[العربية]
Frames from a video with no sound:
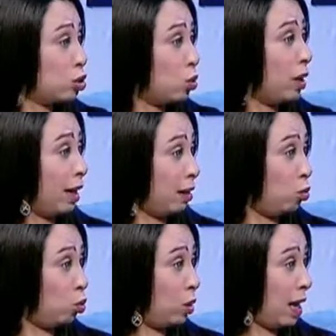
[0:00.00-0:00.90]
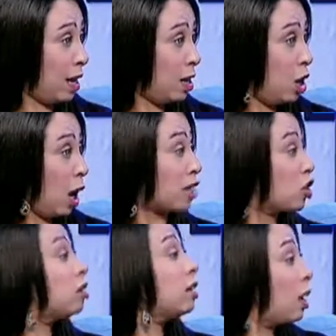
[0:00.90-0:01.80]
للزوجه الاولى
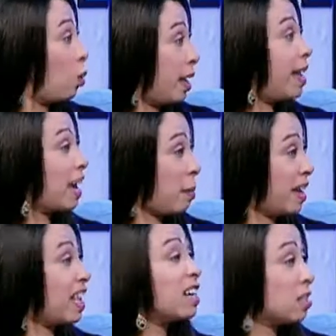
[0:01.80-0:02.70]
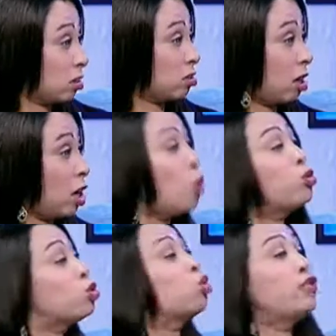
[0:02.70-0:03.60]
عشان خاطر لو هي كمان عايزه تتطلق
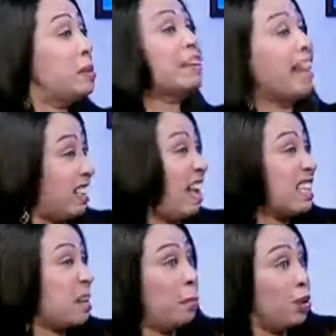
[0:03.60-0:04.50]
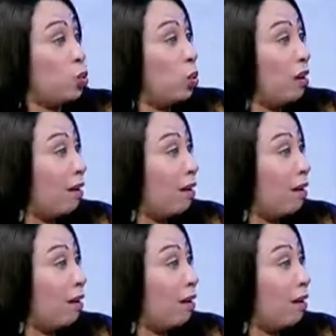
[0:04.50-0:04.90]
وتشوف يمكن حد احسن منها ما هو